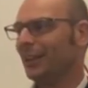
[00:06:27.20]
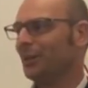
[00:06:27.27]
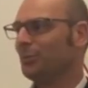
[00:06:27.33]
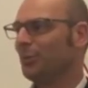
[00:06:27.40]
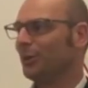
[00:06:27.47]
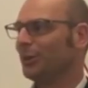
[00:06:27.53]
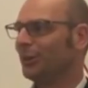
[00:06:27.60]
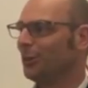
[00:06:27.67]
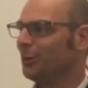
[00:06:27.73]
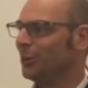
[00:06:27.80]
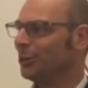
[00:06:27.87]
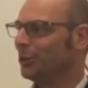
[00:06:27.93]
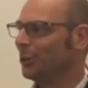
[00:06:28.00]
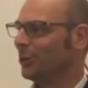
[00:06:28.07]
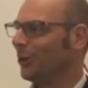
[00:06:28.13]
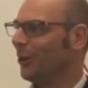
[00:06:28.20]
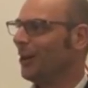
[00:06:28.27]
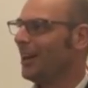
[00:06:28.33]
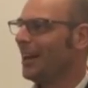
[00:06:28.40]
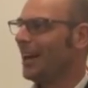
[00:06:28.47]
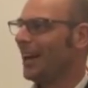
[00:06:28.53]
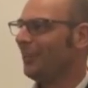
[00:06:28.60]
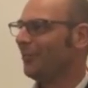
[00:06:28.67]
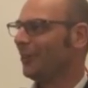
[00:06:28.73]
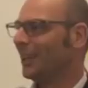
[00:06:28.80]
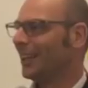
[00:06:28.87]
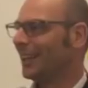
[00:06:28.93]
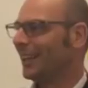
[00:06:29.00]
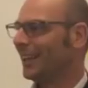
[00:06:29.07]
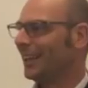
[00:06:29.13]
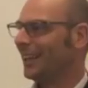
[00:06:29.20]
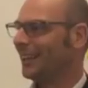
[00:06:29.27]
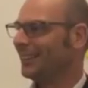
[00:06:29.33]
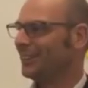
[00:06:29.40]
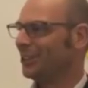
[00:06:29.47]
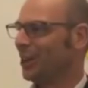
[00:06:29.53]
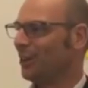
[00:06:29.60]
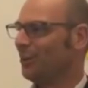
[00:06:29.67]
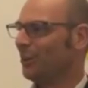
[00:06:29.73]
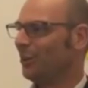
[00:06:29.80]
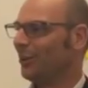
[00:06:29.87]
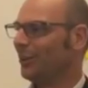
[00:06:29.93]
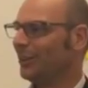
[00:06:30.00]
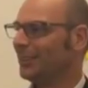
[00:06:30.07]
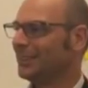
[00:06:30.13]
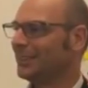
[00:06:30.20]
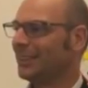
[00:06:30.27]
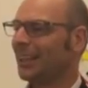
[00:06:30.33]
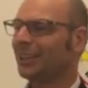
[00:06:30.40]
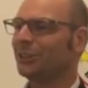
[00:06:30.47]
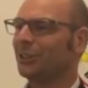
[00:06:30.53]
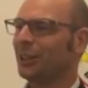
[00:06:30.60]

poi cominciano a volare diciamo, gli stracci.